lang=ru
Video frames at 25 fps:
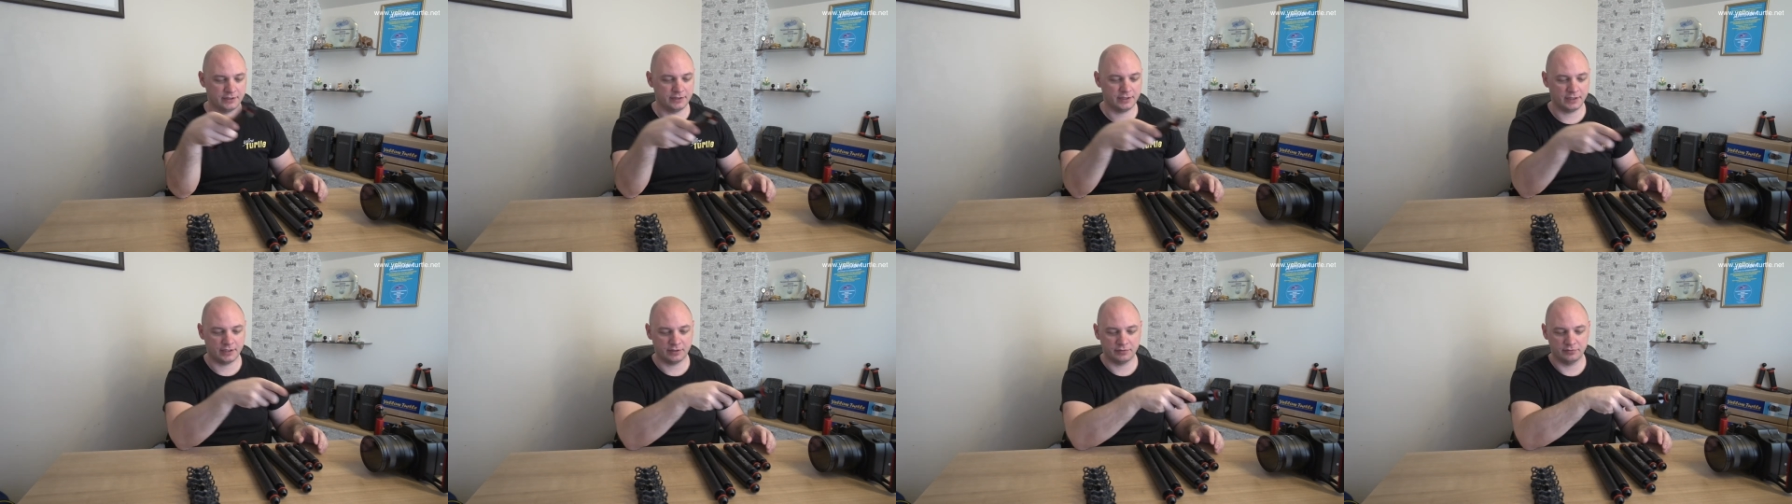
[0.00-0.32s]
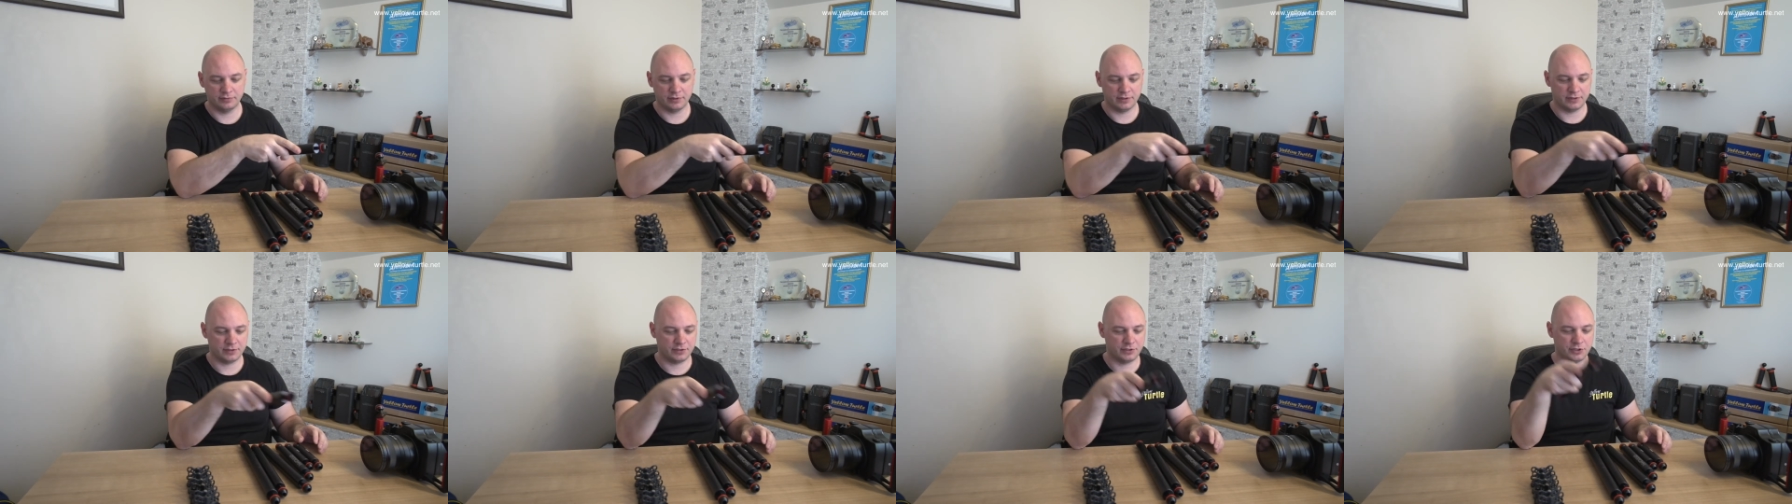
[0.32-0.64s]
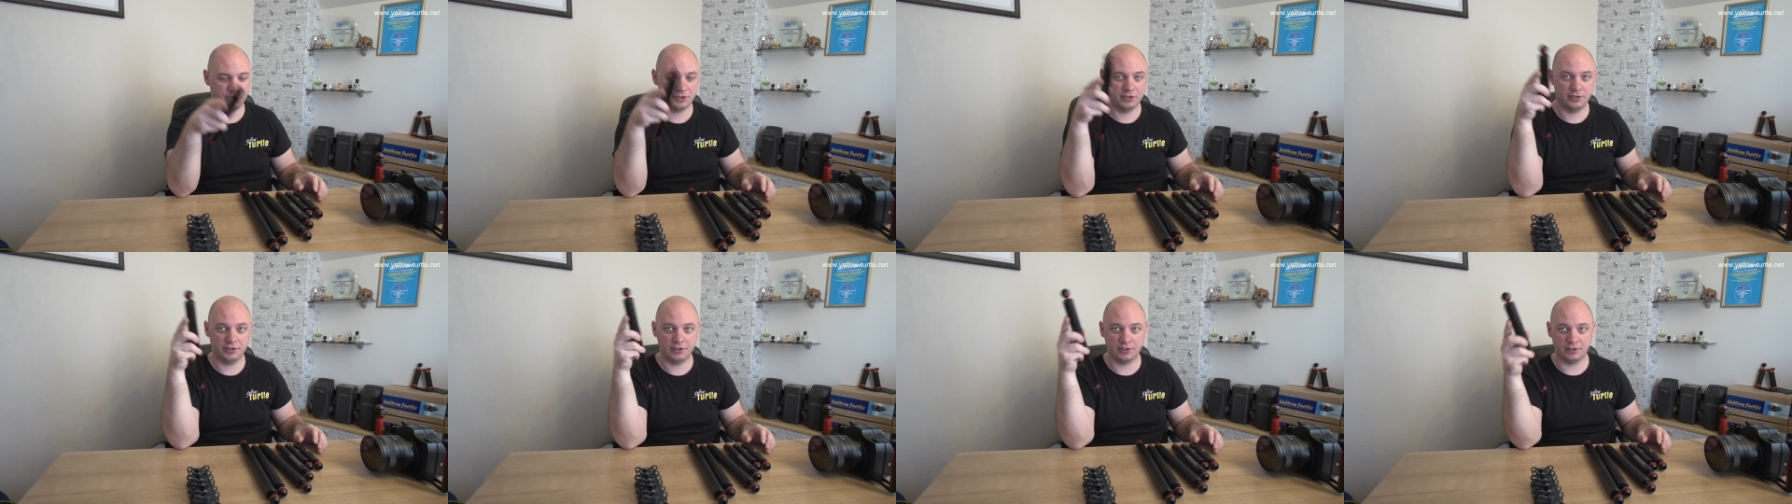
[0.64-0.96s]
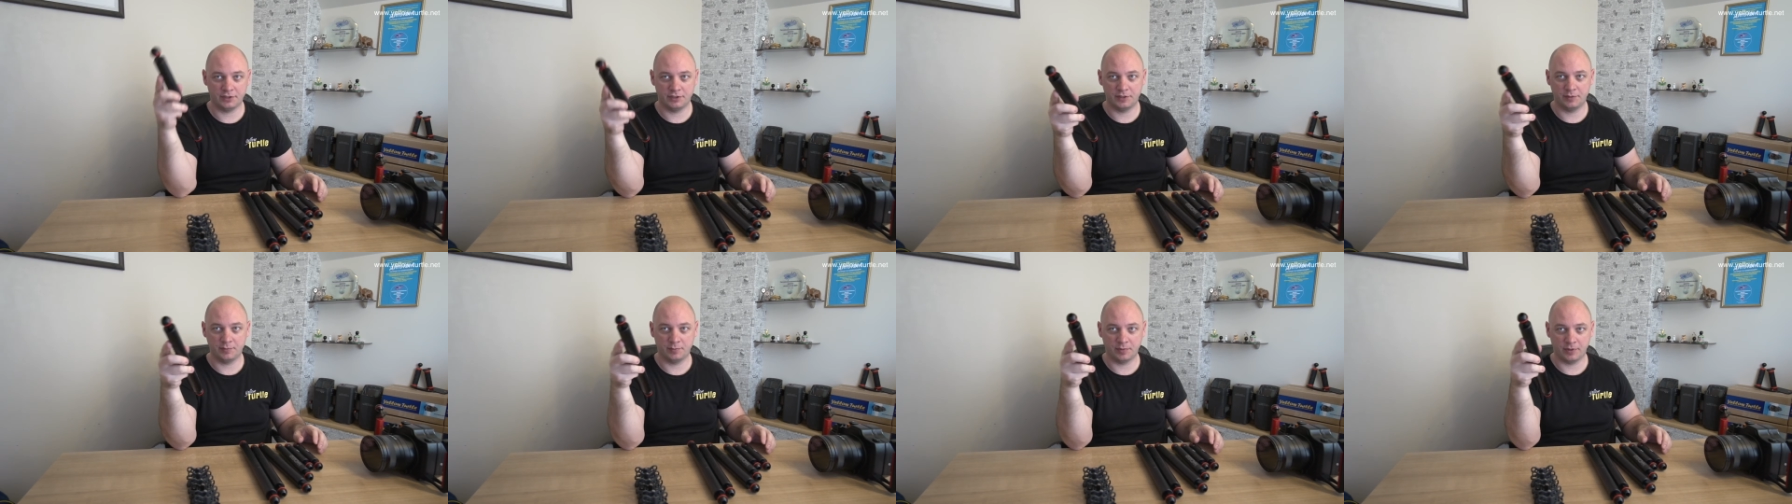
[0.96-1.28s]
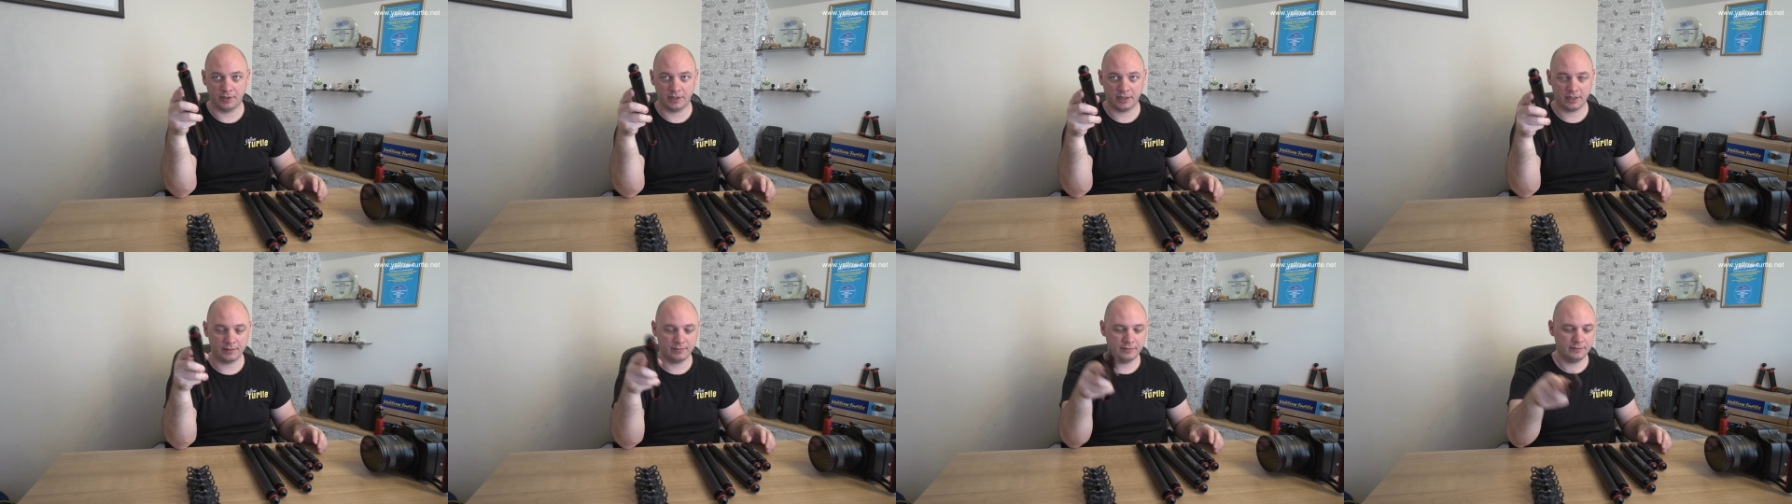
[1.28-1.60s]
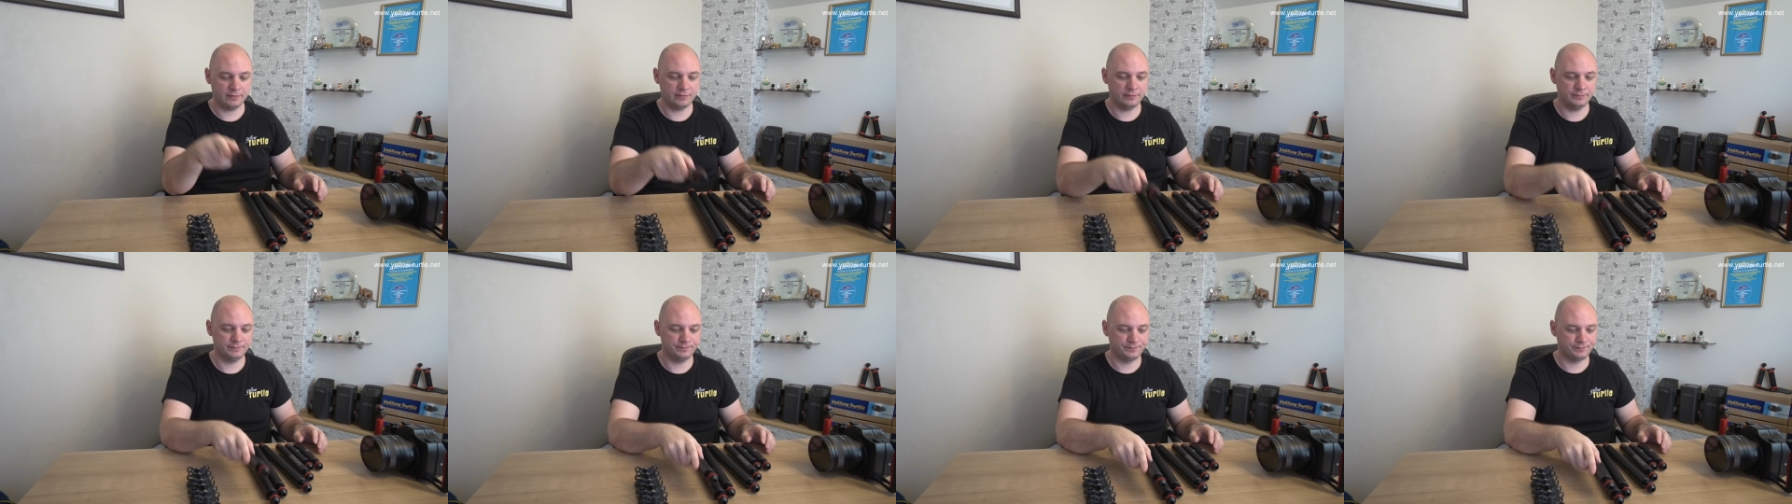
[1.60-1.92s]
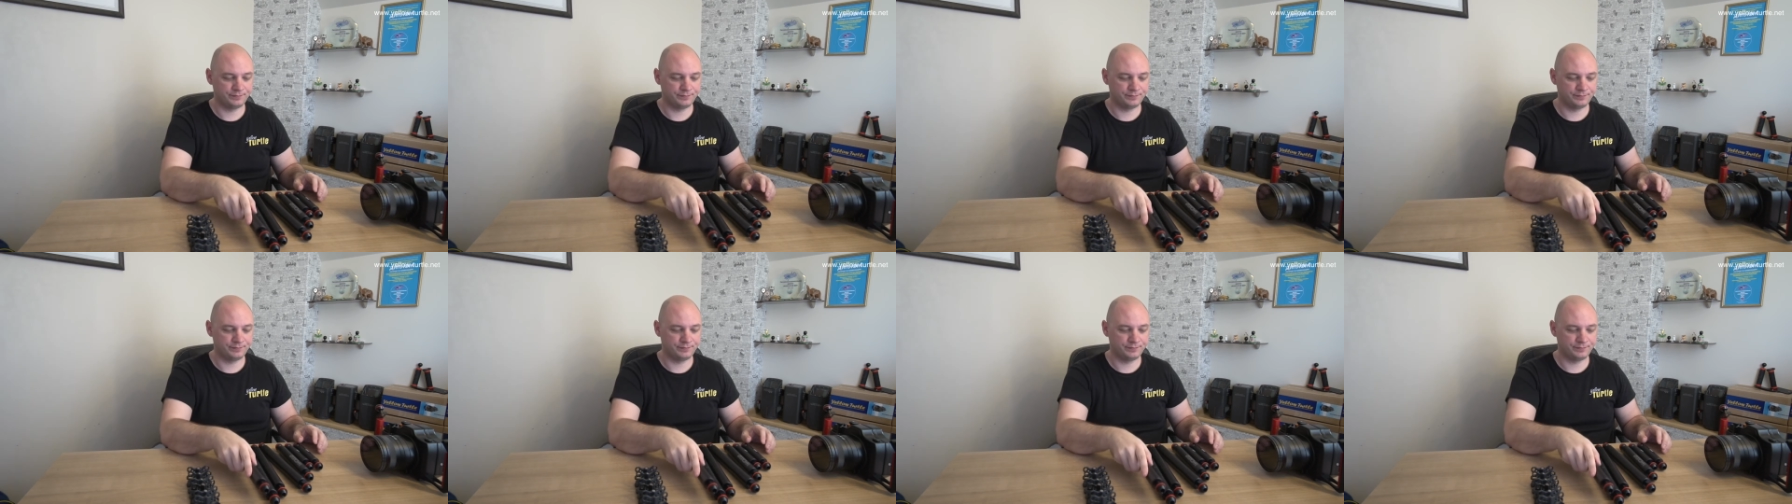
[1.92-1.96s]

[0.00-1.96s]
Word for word: итак, у нас 4 типа армов.